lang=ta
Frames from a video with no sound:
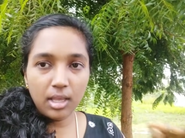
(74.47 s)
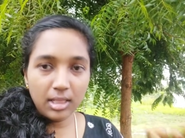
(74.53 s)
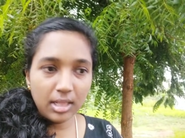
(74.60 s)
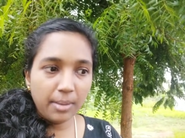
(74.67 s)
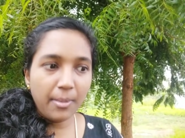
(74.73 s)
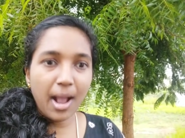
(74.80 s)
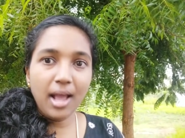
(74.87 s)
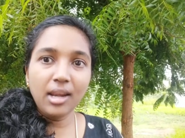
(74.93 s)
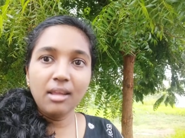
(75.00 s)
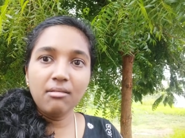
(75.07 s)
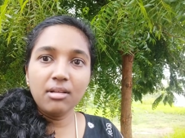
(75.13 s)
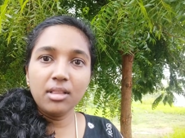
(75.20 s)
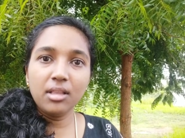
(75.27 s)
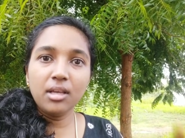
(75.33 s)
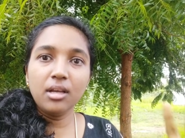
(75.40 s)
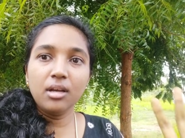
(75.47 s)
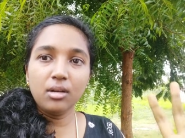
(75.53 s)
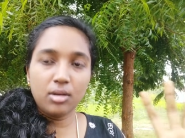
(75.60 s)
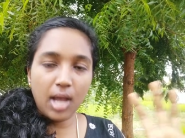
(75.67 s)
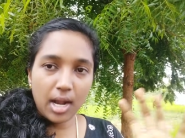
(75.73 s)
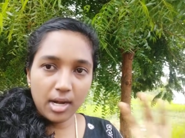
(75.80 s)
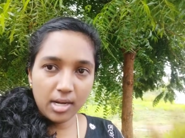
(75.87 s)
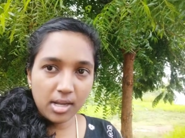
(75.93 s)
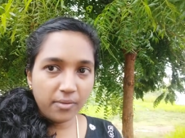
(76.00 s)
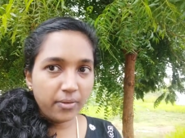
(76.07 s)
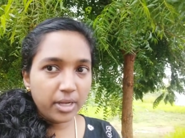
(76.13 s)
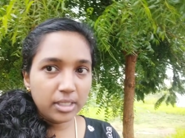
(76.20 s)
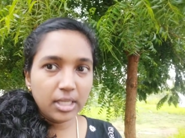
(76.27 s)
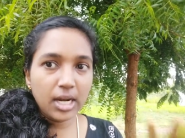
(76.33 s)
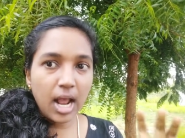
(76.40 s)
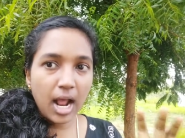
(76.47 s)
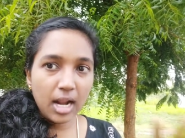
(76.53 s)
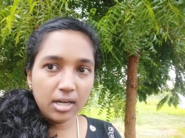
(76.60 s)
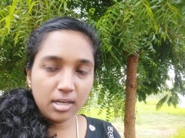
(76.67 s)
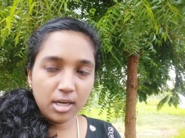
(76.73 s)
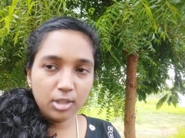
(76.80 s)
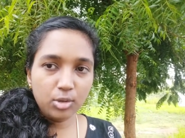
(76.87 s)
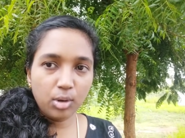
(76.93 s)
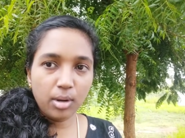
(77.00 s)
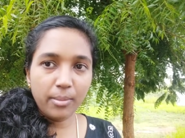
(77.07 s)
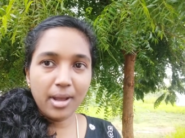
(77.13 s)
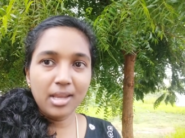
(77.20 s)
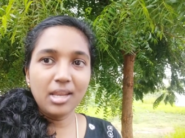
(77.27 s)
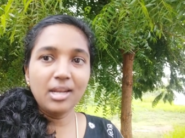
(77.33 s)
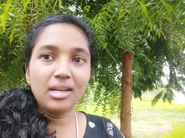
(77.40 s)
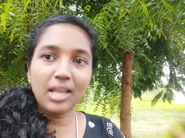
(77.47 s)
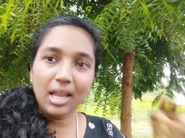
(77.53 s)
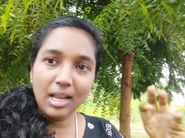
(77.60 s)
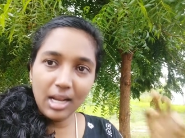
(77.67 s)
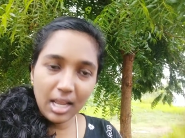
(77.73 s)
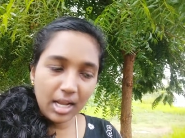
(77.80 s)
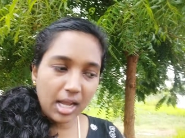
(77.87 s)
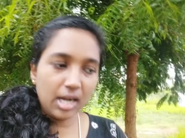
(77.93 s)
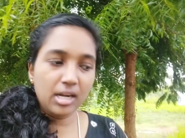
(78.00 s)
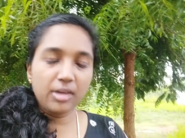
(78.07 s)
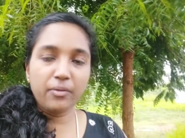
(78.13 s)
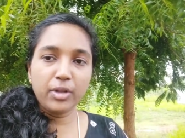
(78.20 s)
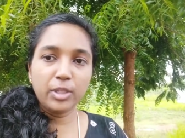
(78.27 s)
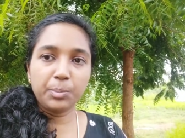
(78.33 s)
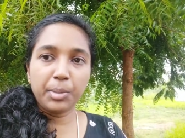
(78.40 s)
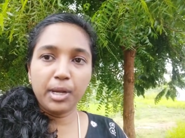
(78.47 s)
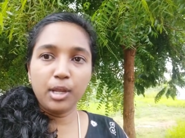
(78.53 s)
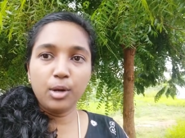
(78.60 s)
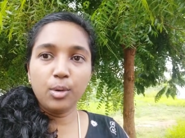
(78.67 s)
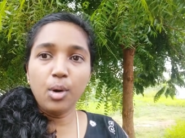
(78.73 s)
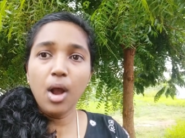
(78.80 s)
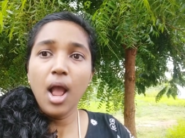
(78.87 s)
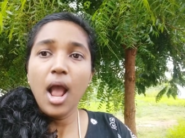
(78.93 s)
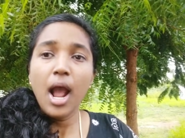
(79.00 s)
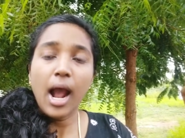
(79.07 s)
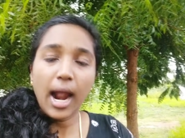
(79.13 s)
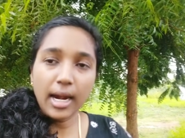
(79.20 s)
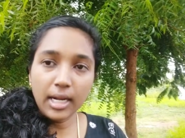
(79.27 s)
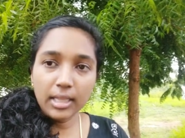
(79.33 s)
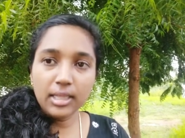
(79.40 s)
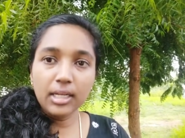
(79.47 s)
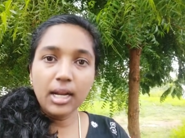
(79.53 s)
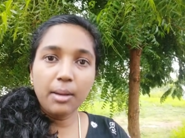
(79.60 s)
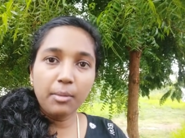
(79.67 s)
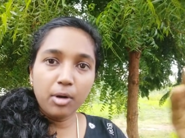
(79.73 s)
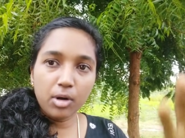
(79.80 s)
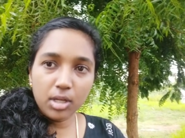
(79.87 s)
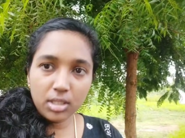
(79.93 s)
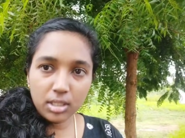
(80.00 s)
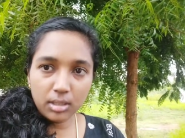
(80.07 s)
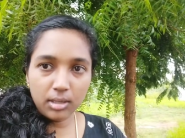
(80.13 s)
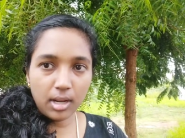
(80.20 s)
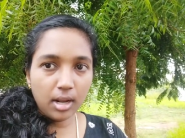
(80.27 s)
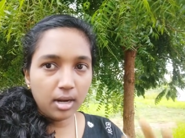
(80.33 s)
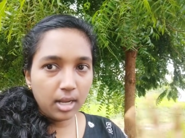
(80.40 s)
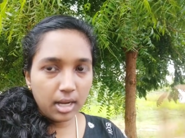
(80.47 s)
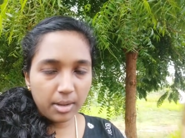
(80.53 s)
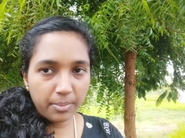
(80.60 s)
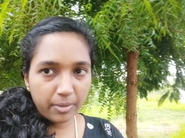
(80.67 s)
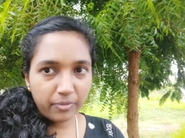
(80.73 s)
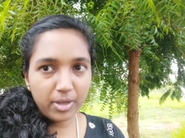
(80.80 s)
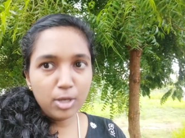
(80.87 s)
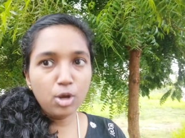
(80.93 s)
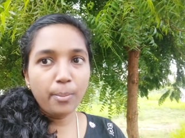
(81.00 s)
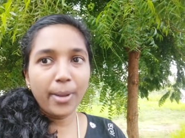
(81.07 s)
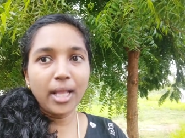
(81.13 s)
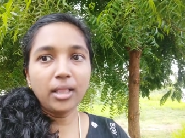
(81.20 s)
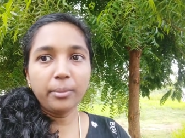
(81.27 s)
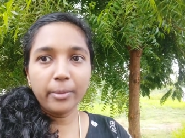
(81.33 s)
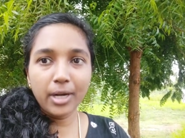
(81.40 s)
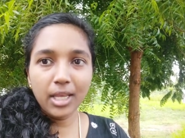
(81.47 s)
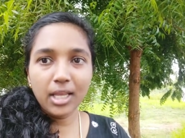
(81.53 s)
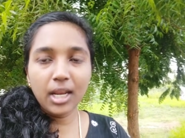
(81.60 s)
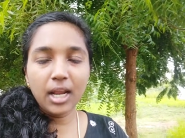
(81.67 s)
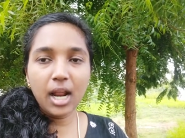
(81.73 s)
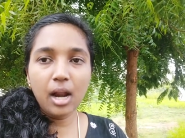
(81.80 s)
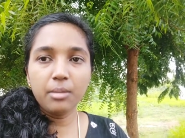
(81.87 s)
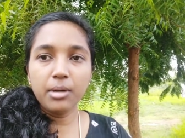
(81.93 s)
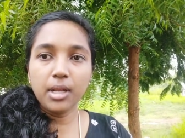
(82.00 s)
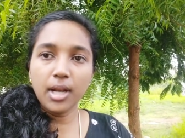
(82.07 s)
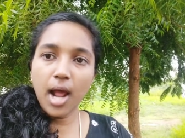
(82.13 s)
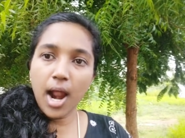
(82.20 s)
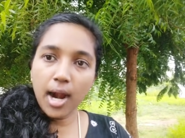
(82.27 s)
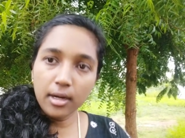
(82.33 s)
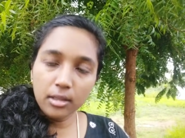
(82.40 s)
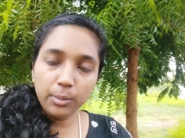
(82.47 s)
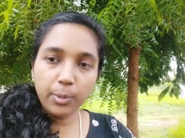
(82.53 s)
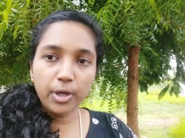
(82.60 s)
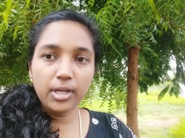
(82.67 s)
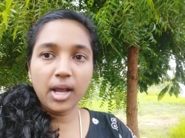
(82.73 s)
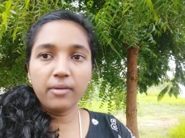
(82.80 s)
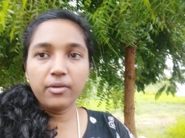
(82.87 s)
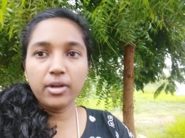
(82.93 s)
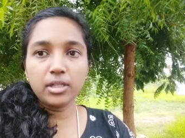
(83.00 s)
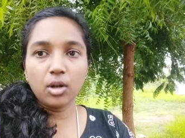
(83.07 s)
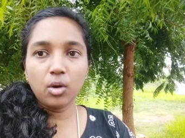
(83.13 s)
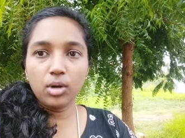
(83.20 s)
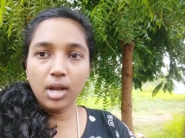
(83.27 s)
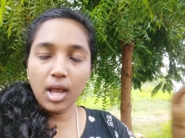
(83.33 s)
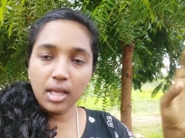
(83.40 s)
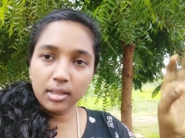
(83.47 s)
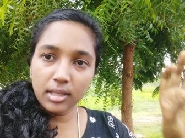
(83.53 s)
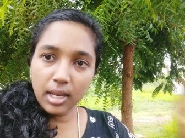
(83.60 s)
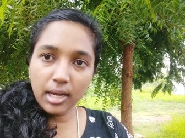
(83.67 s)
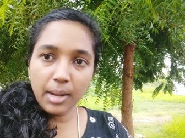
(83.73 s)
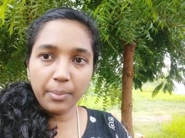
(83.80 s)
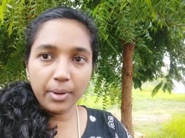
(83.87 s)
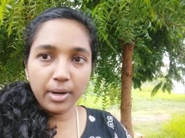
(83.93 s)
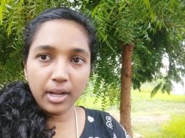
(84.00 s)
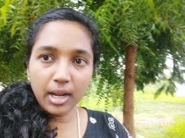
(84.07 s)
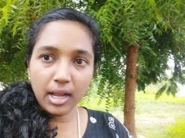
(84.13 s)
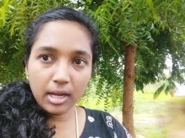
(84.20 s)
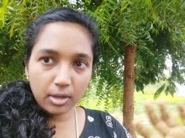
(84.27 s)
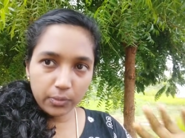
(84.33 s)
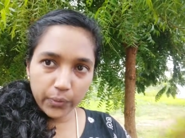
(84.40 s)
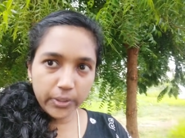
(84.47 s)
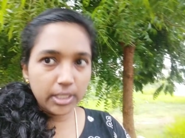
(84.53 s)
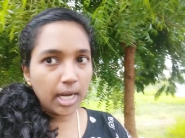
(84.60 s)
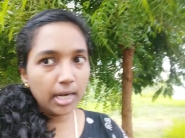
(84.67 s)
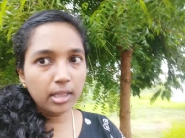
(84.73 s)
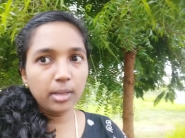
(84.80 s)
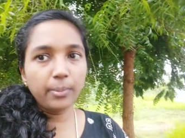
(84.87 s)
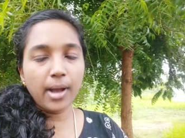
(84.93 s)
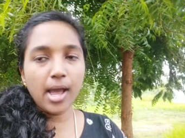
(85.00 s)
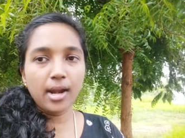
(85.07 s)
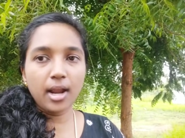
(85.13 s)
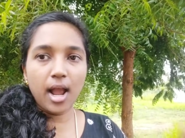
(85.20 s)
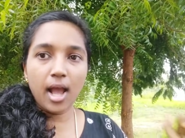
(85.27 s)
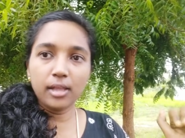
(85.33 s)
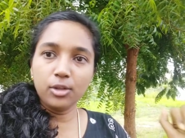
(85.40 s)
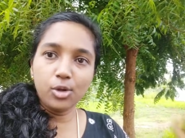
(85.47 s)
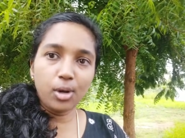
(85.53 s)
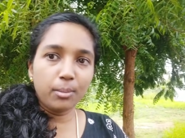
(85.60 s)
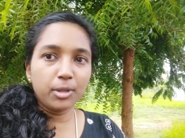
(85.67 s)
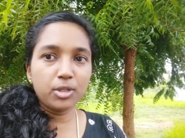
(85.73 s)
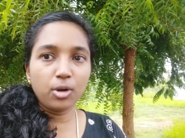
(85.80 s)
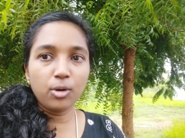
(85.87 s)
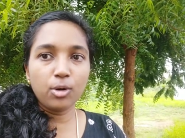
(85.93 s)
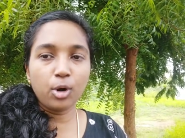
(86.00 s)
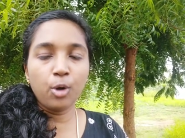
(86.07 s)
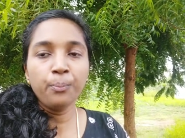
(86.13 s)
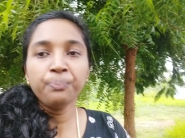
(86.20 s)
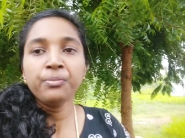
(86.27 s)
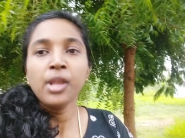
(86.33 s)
இந்த மாதிரி வந்து கரண்ட் அஃபேர்ஸை நான் ஆல்ரெடி சொன்ன மாதிரி டெய்லி கரண்ட் அஃபேர்ஸ் படிக்கணும் அடுத்து நம்மளோட நீங்கள் இப்போ வீடியோ பார்த்து படிக்கிறீங்க அப்படின்னா அடுத்து போயிட்டு அஃபேர்ஸ் கிளவுட்ல என்ன பண்ணுங்க குவிஸ் எடுத்து பாருங்க அதையும் நம்ம சொல்றோம்